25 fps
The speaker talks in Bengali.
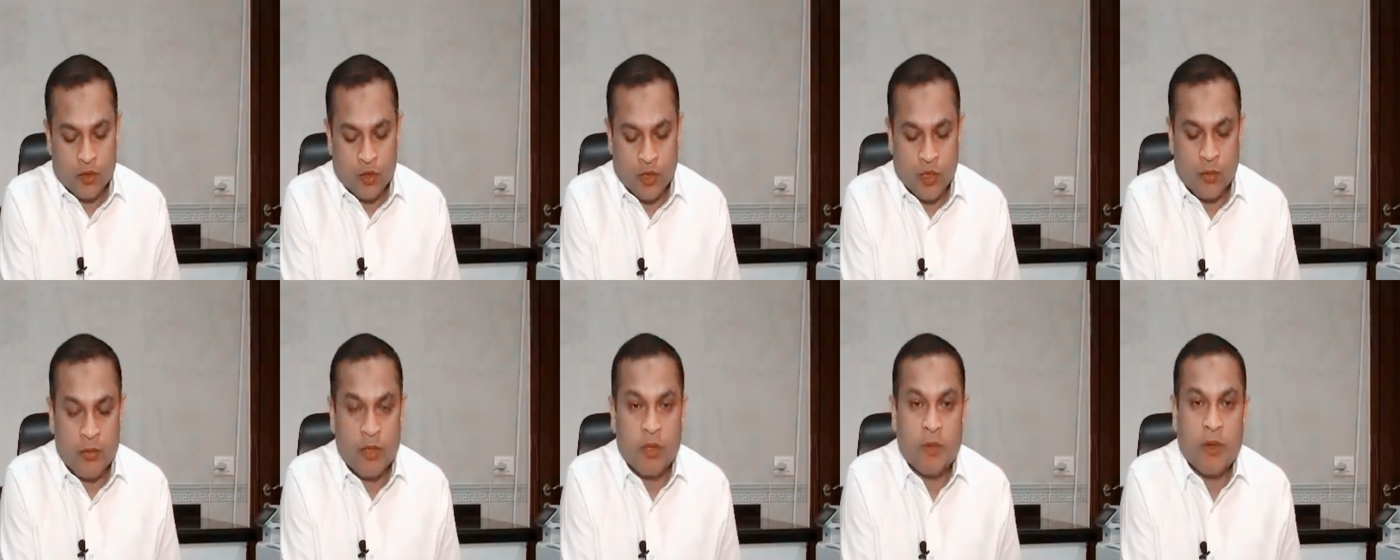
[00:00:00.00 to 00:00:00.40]

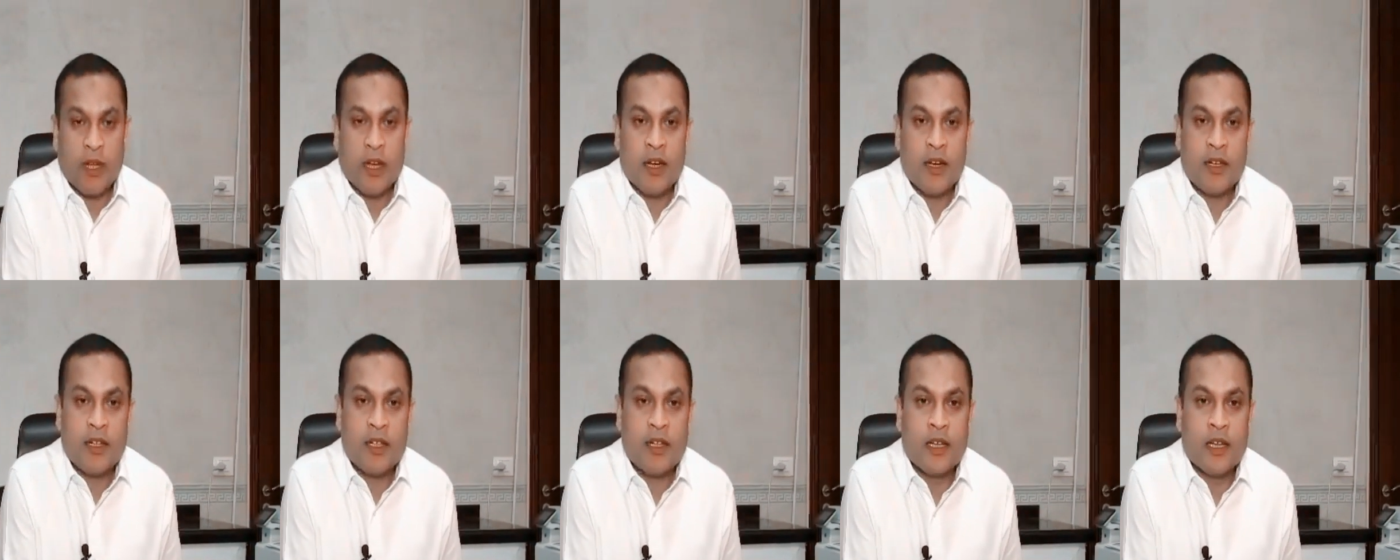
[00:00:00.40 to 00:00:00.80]
যদি
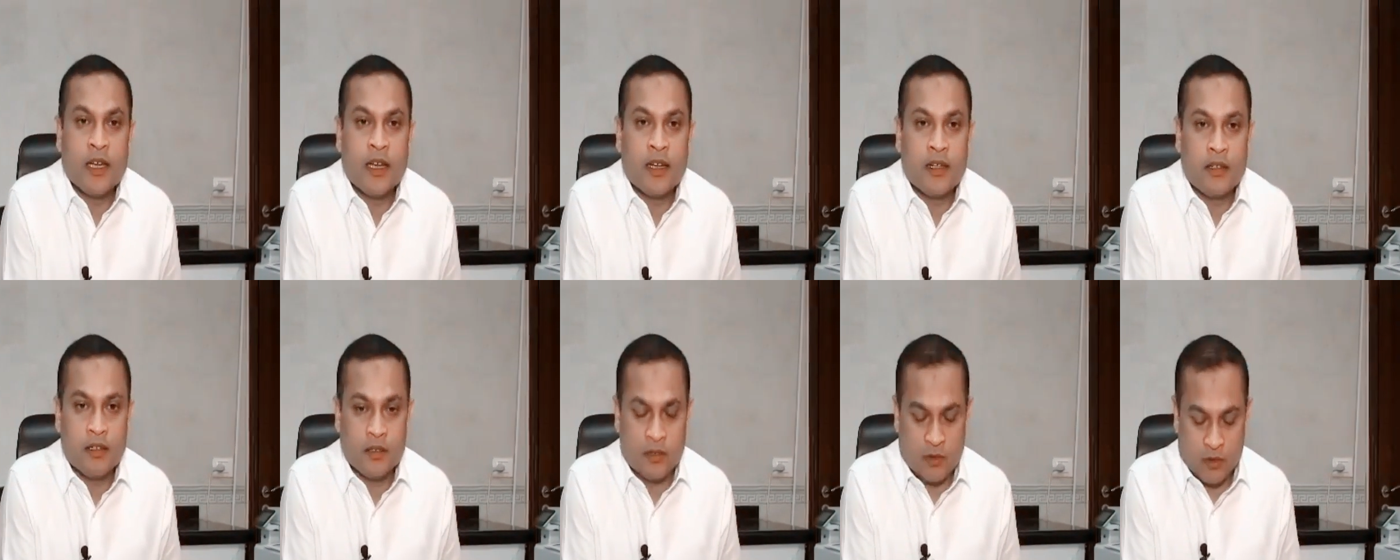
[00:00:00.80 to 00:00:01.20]
বিমানের
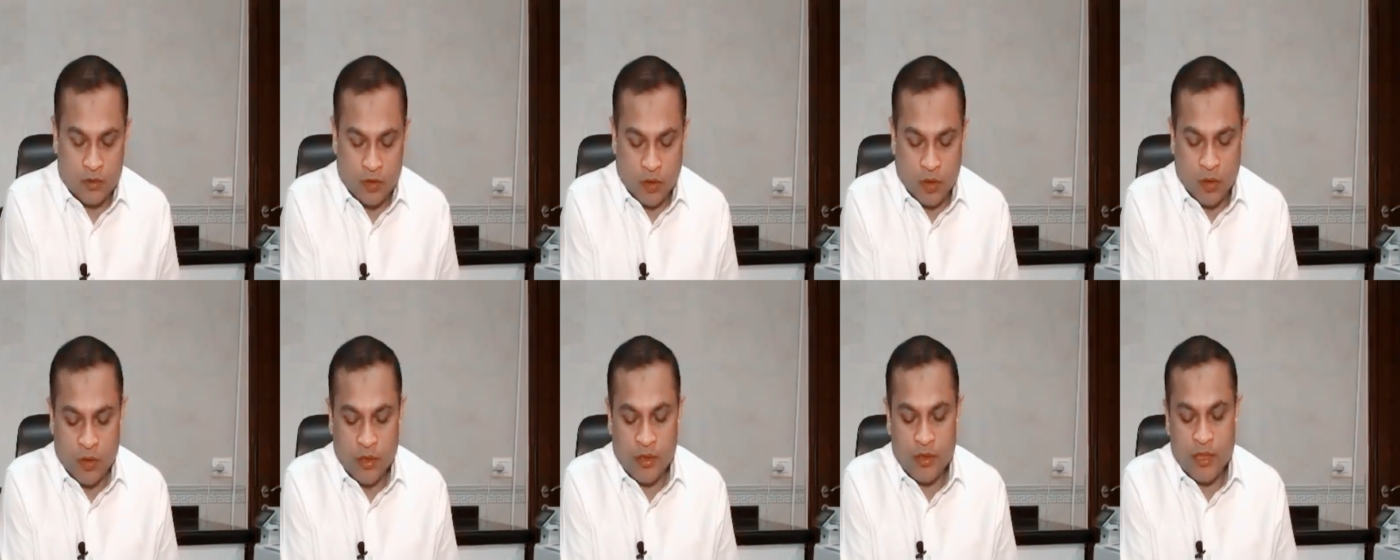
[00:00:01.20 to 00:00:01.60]
টিকিট
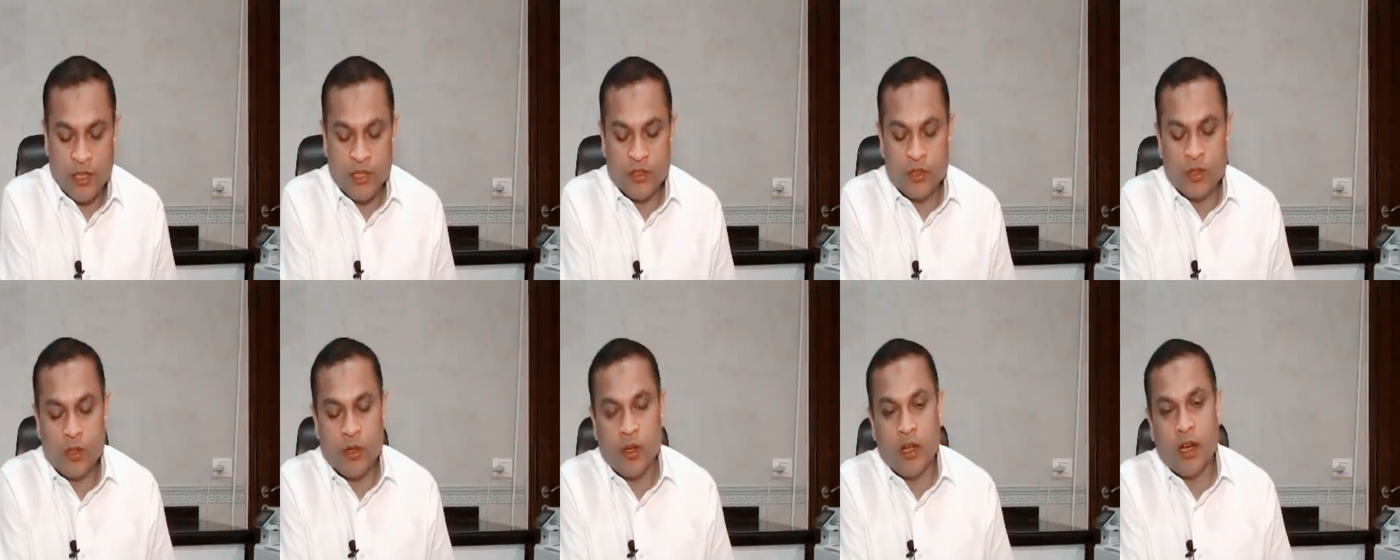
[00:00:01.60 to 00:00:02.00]
যখনই
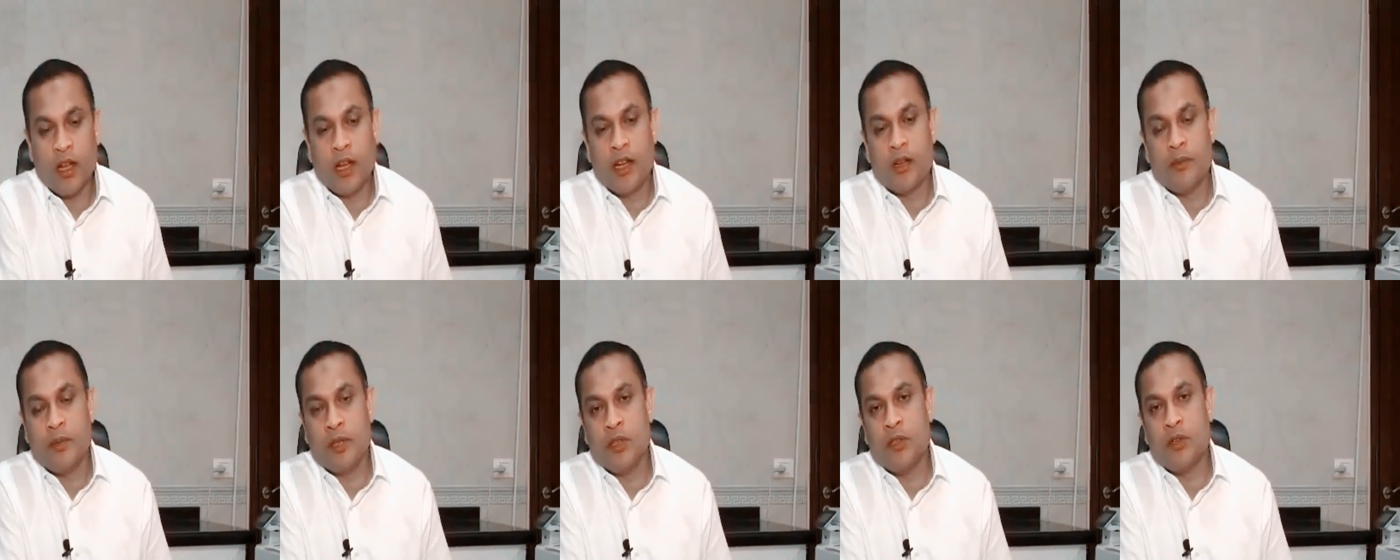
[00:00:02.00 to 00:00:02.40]
তিনশো
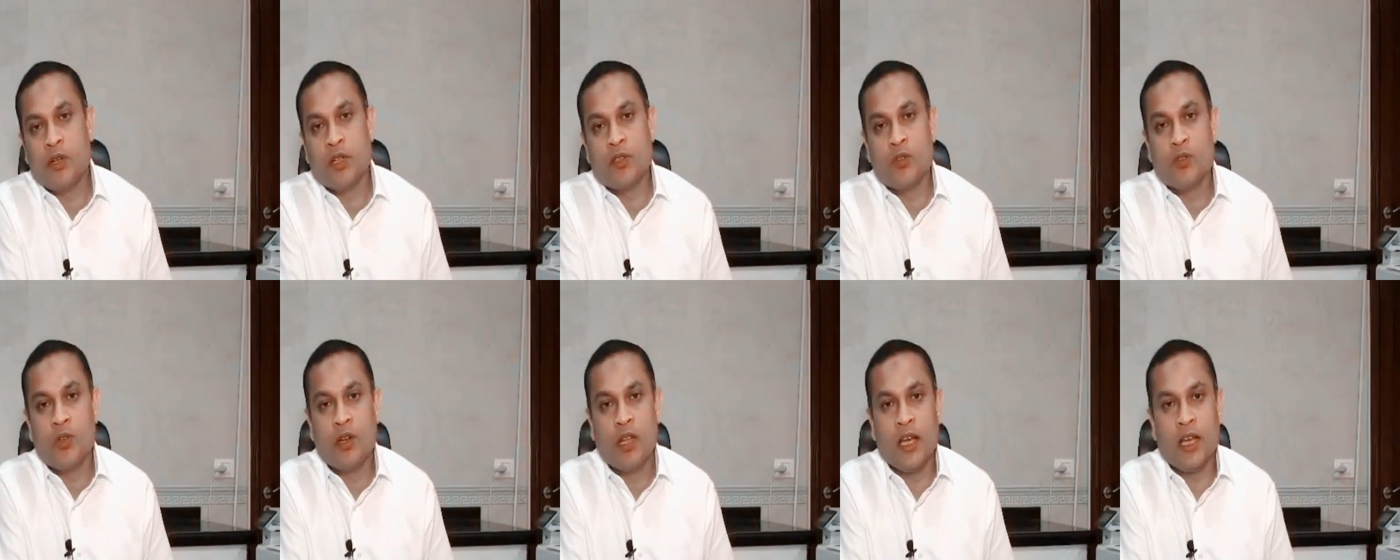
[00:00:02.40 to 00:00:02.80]
ডলারের
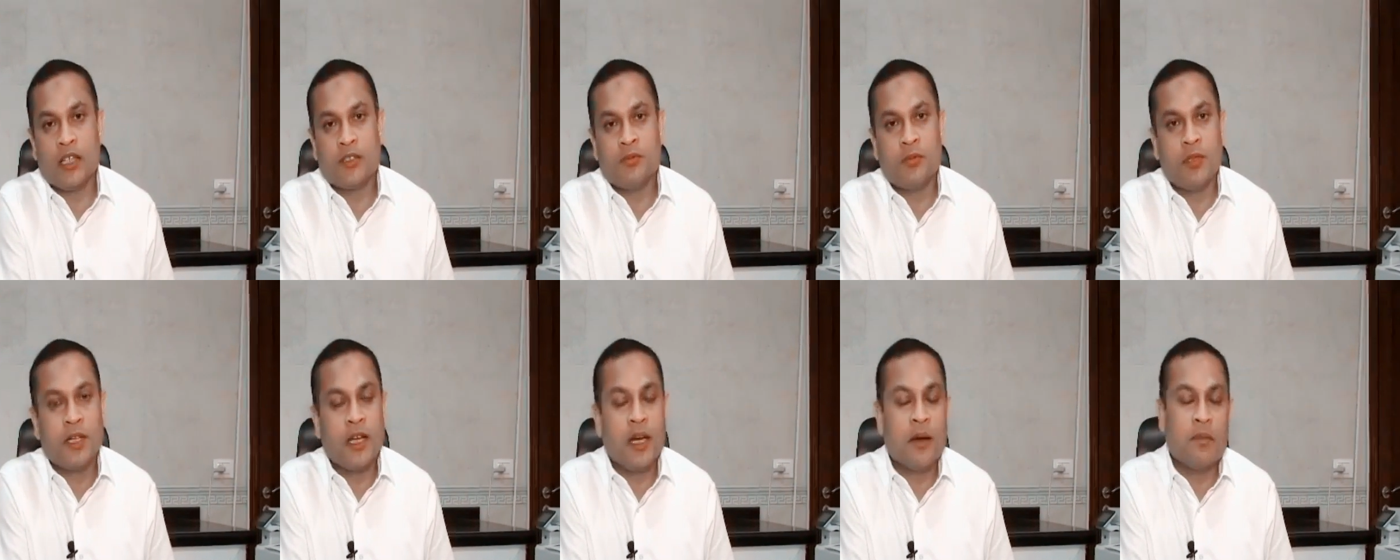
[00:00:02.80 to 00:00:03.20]
ভিতরে চলে
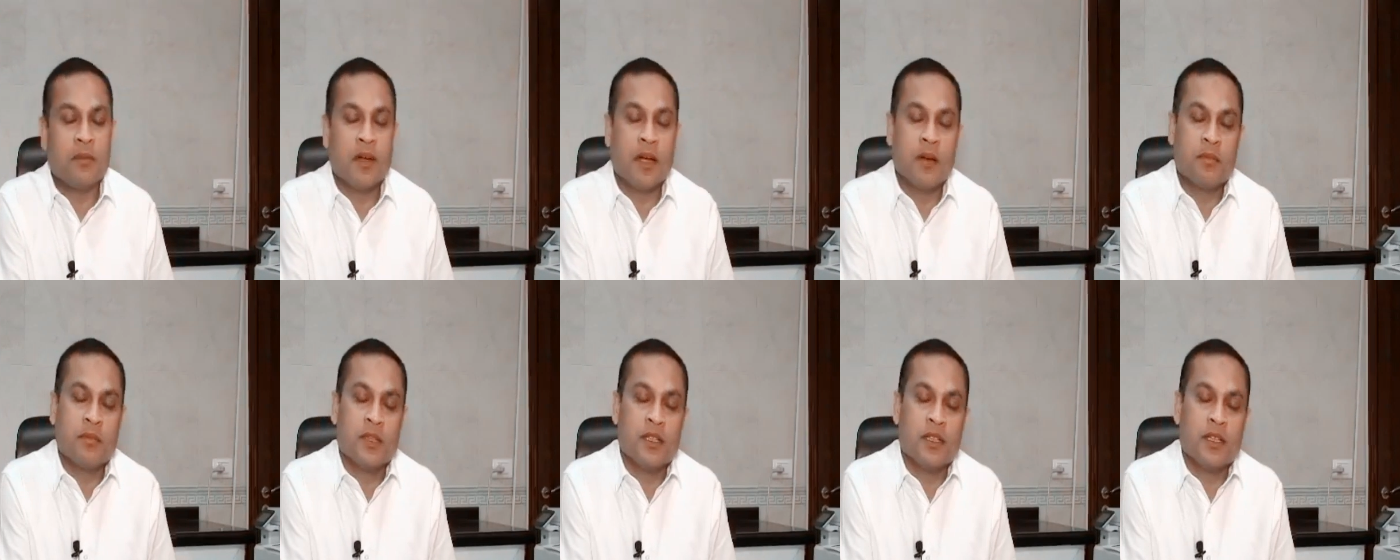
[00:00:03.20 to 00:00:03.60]
আসবে
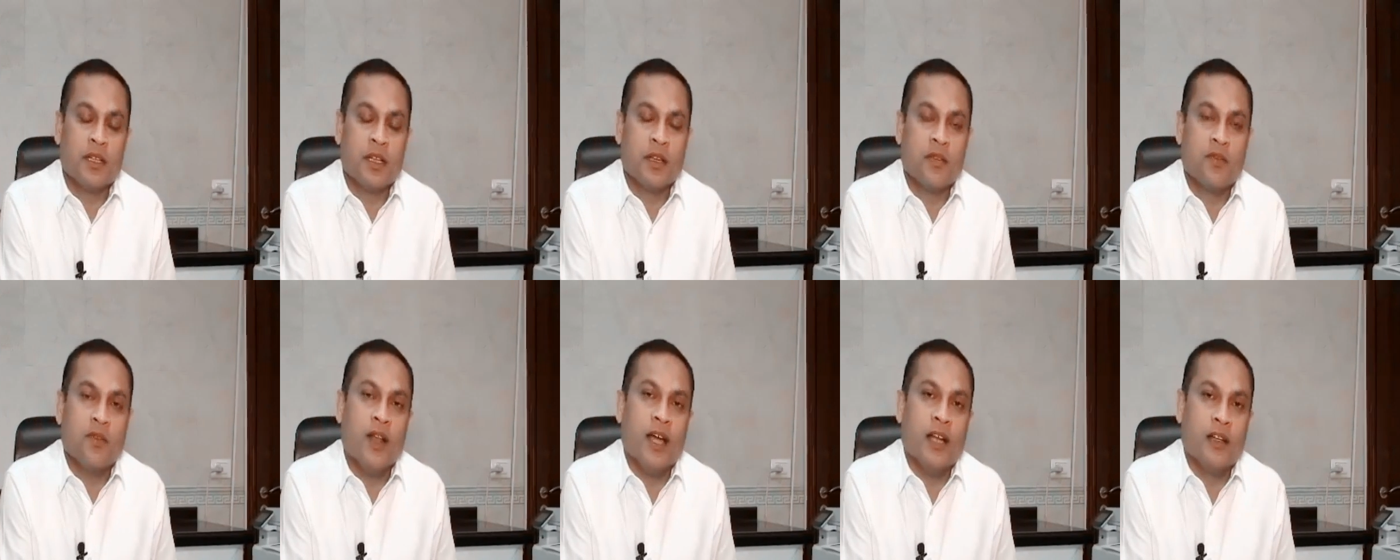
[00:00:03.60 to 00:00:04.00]
আমরা
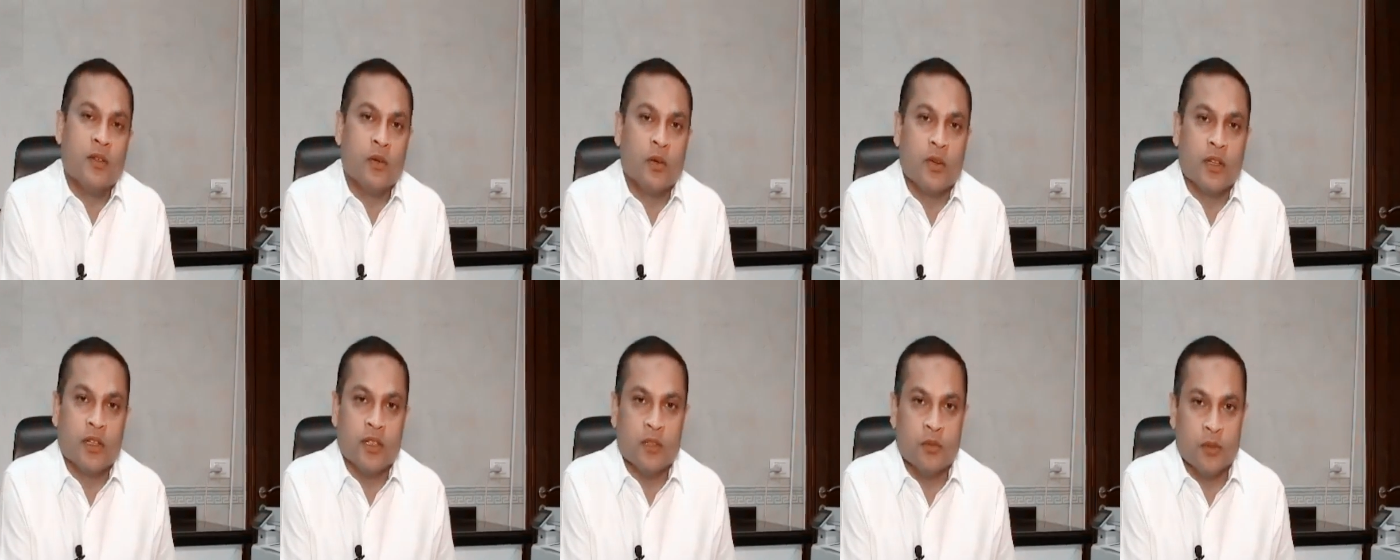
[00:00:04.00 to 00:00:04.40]
আপনাদেরকে ফ্লাইট
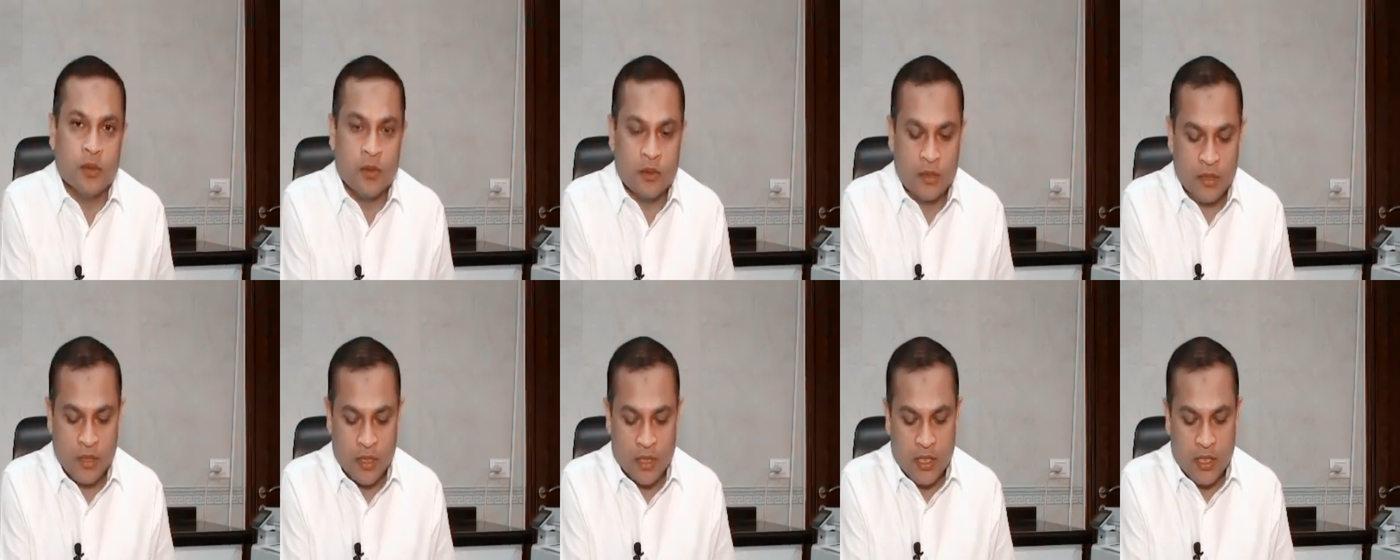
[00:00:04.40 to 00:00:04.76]
করে দিব